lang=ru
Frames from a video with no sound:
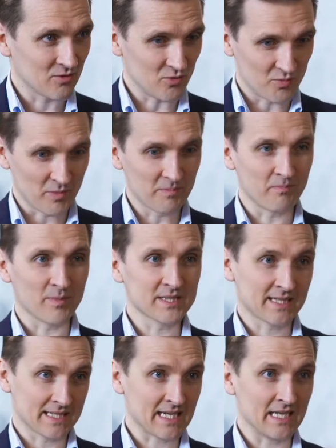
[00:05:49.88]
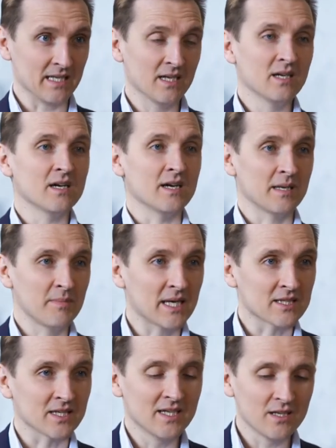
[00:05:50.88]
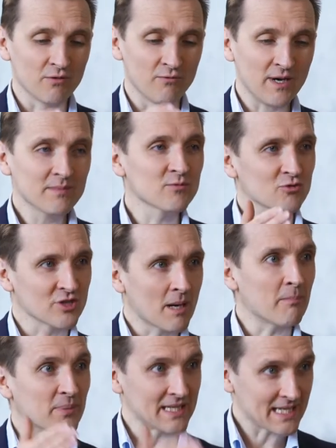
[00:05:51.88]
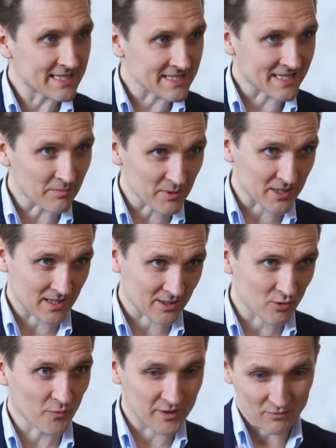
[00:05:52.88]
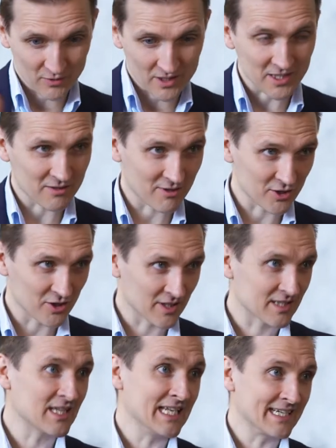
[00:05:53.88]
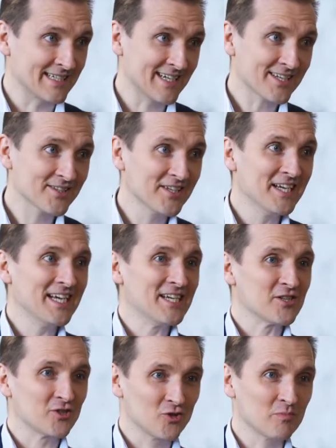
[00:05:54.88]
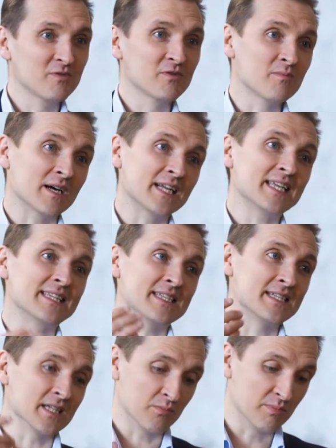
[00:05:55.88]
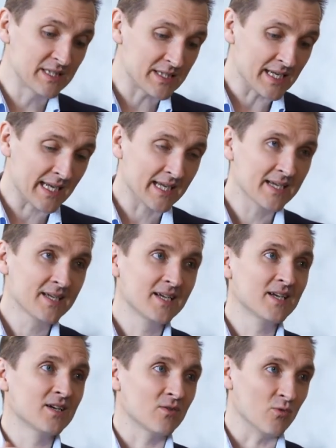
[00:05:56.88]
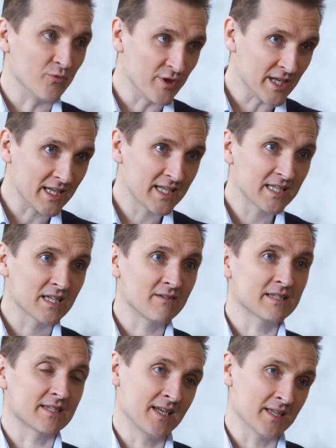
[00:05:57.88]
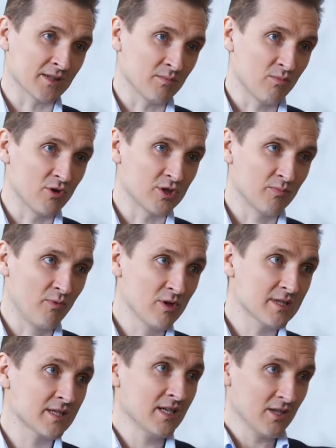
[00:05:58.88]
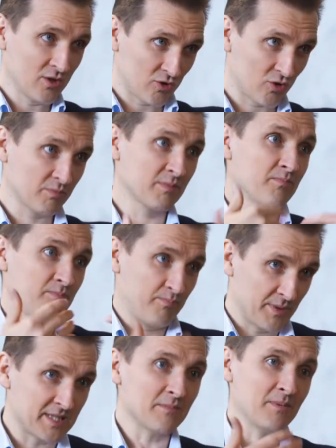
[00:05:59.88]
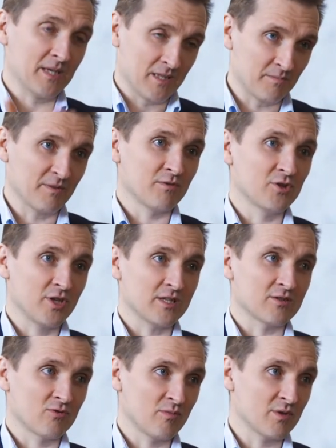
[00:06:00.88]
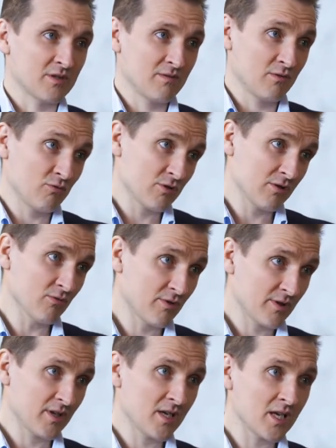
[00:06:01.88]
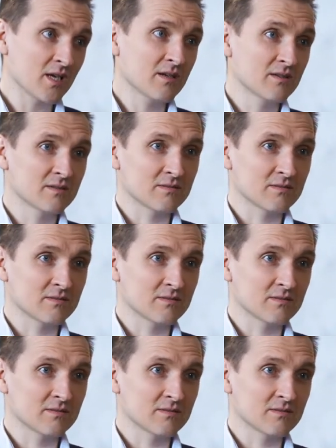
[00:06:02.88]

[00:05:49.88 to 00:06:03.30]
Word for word: то есть мы, мы сказали, ребята, вам нужна практика по трактовке вот этих ваших натальных карт, чтобы вы могли это делать быстрее, уверенней, давать клиентам больше пользы, чтобы постепенно повышать стоимость своих услуг и